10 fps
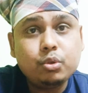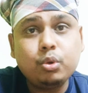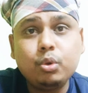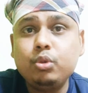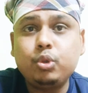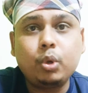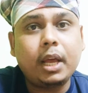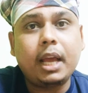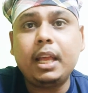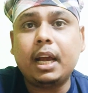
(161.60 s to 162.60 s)
जून
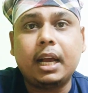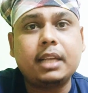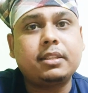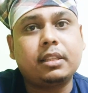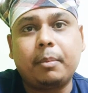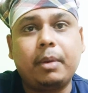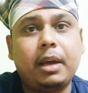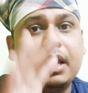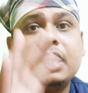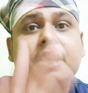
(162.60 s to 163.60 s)
जुलाई अगस्त
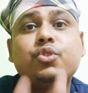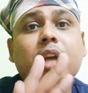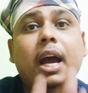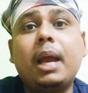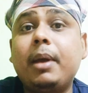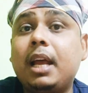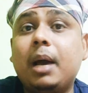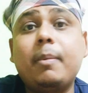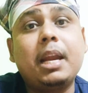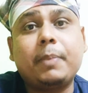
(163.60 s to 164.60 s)
सितंबर चार महीना
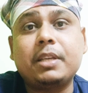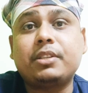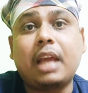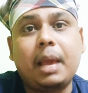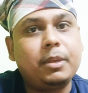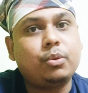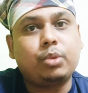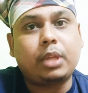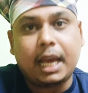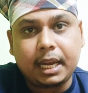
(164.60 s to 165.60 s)
हमारे पास टाइम इसको
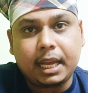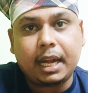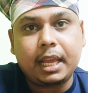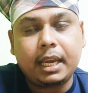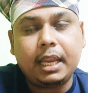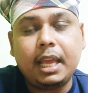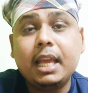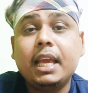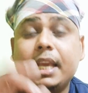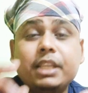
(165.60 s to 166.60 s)
तैयार करने के लिए
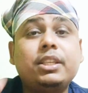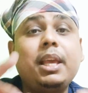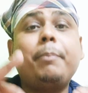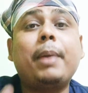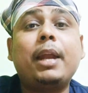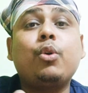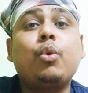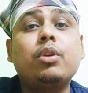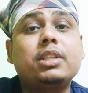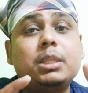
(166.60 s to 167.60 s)
इसकी पेड
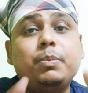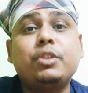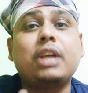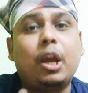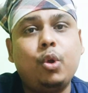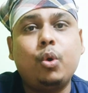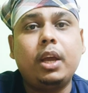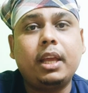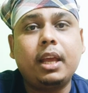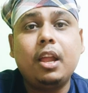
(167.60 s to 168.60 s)
कोर्सेज भी चालू हो
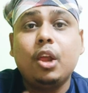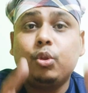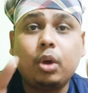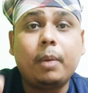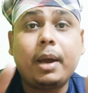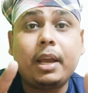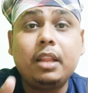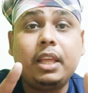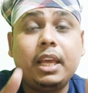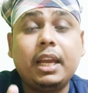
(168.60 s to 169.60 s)
गई है तो हमारे
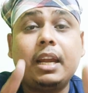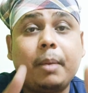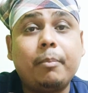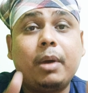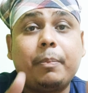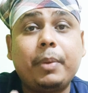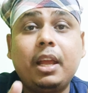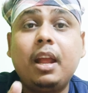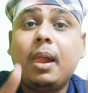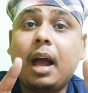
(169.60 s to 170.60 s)
दिए गए नंबर पे
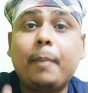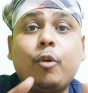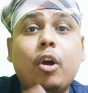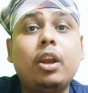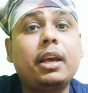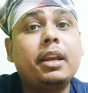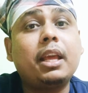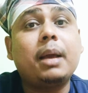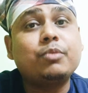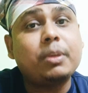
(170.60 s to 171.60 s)
आप कॉल
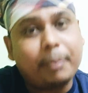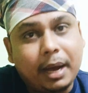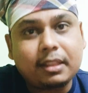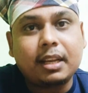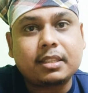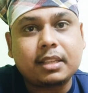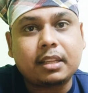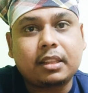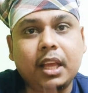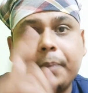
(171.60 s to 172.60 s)
करके हमसे बात कर
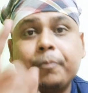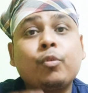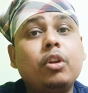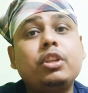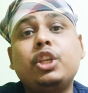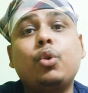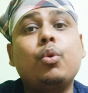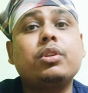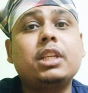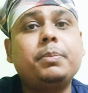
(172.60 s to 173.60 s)
सकते हैं और इसकी
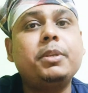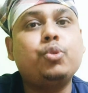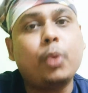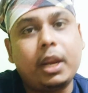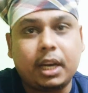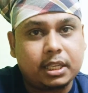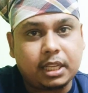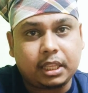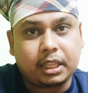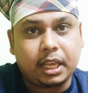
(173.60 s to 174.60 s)
कोर्सेज भी ज्वाइन कर
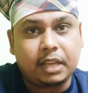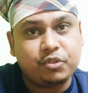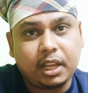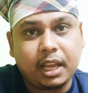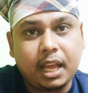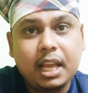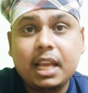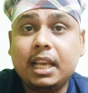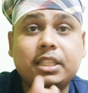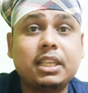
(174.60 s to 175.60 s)
सकते हैं ठीक है
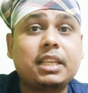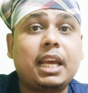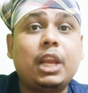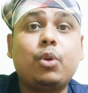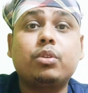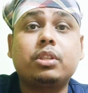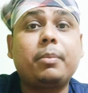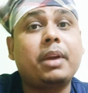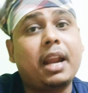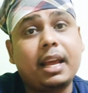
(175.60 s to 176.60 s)
इसकी सारी कोर्सेज
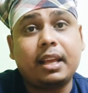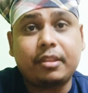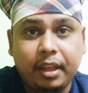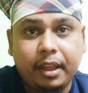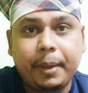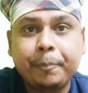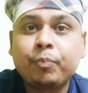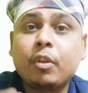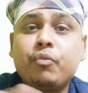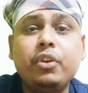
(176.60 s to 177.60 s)
हम करा के देंगे
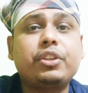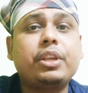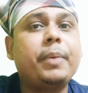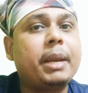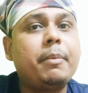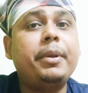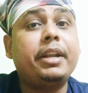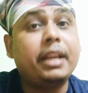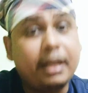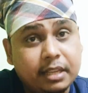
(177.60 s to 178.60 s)
फीस के बारे में भी
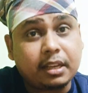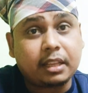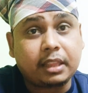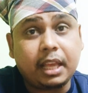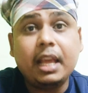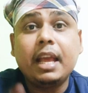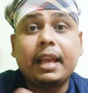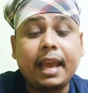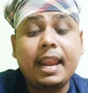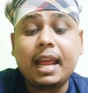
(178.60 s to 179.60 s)
डिटेल ले सकते हैं
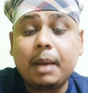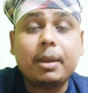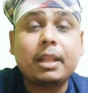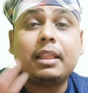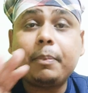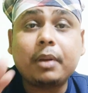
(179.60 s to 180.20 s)
कहने का मतलब